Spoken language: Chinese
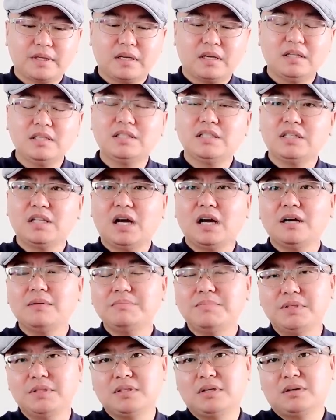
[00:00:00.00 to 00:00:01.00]
跟其他
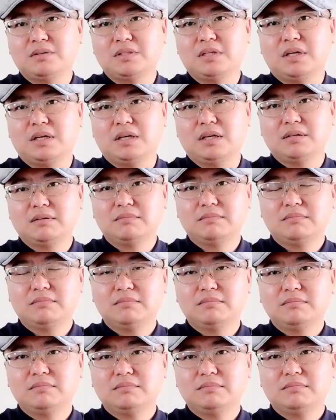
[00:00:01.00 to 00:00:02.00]
人比较起来，
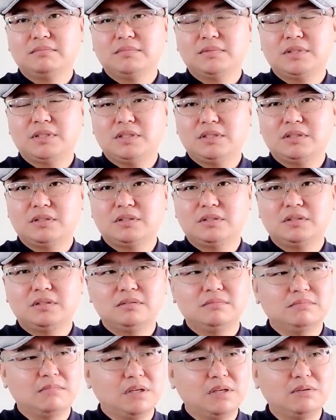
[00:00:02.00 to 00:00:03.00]
其
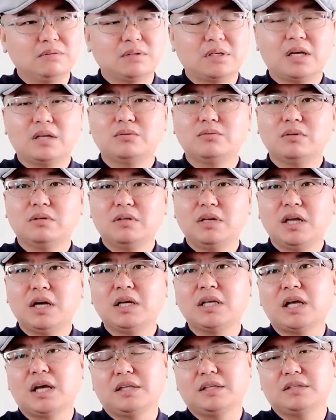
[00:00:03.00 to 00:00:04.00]
实没有太多
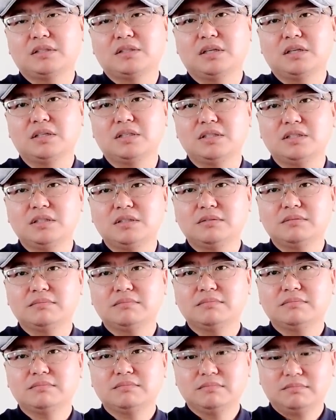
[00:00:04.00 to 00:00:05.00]
亮眼的成绩。
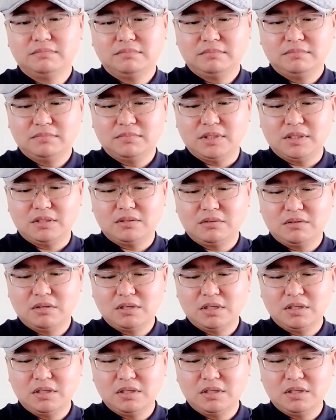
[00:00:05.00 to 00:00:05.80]
你说